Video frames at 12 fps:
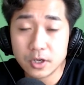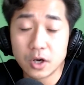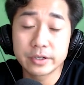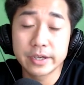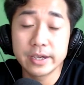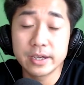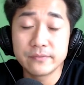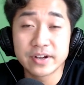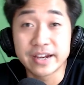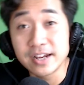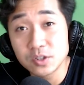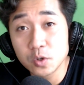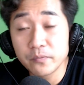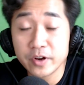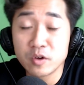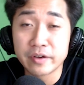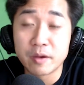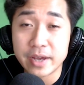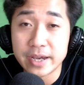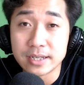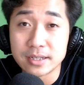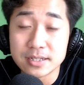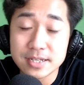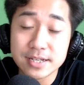Ok, và kết thúc video ngày hôm nay.
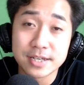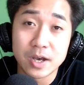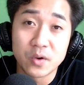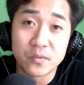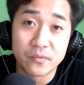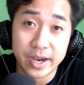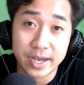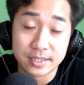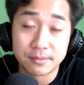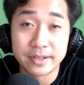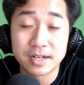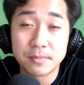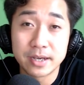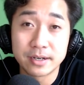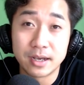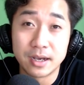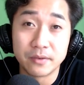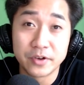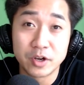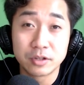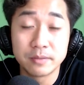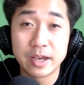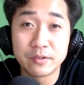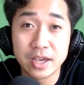Xin chào và hẹn gặp lại các bạn ở video
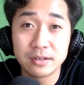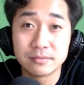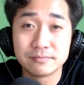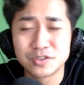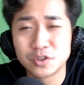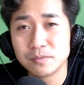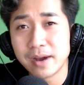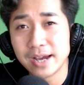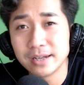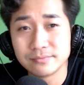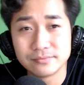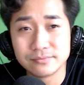tiếp theo nhé. Goodbye.